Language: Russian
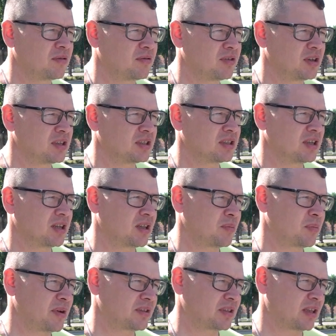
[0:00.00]
на выезд на
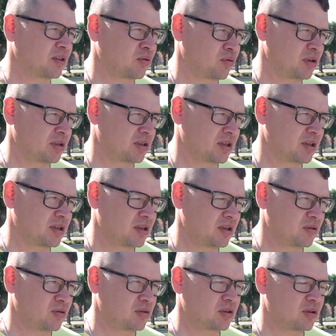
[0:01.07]
Лопатьск, на Туринск.
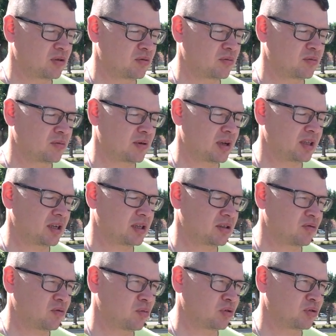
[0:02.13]
То есть ну,
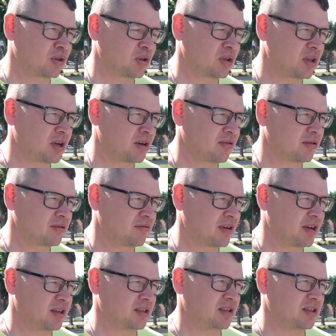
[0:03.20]
адрес его будет Кирова 2.